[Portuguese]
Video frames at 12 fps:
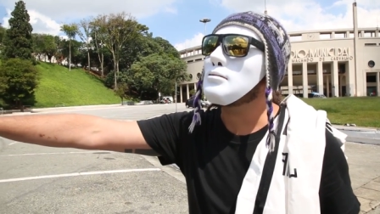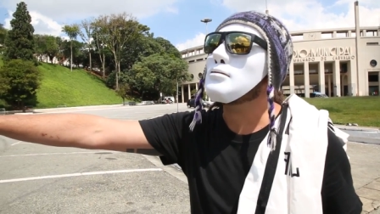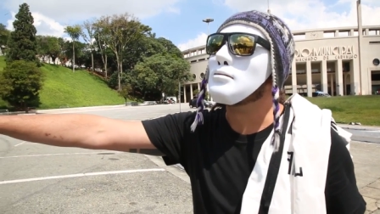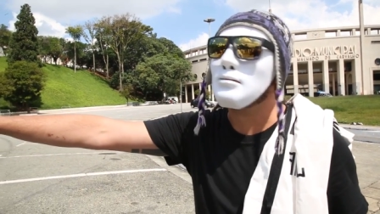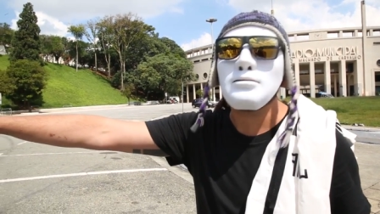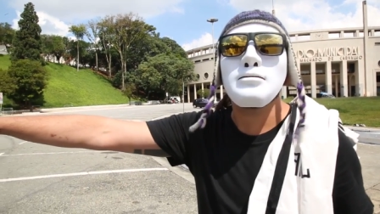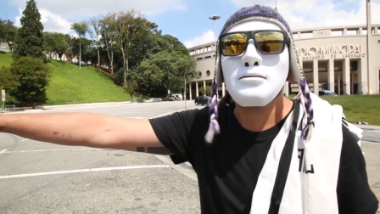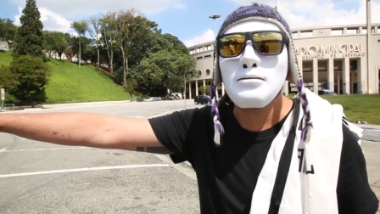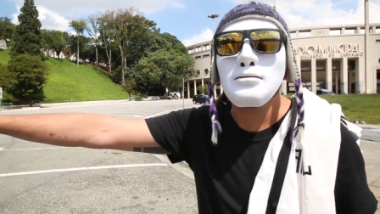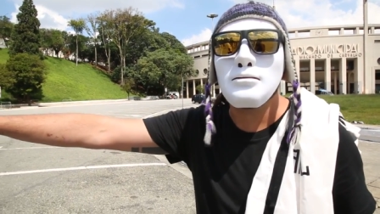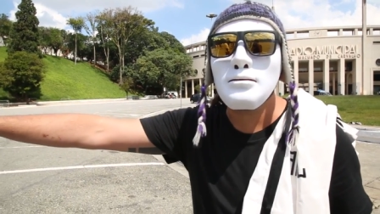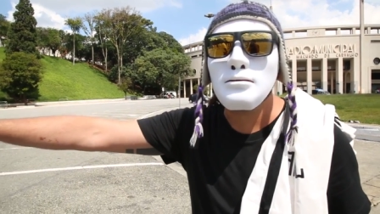não chutar muito
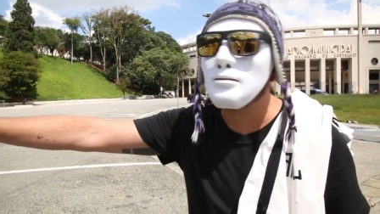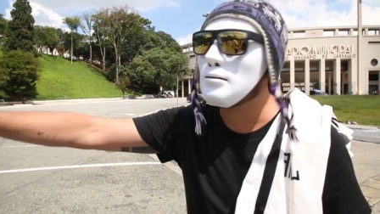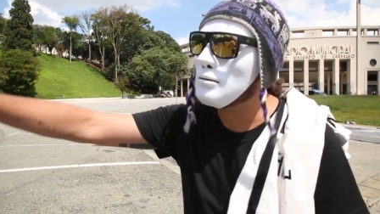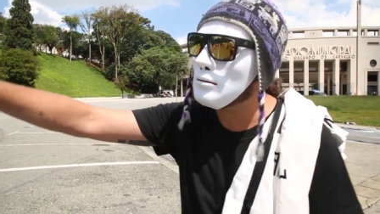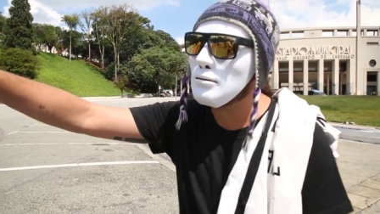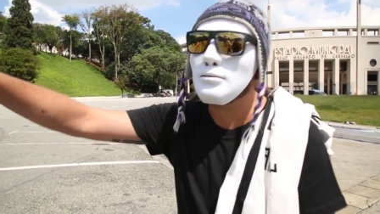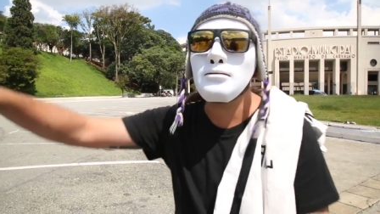longe, o Marquinhos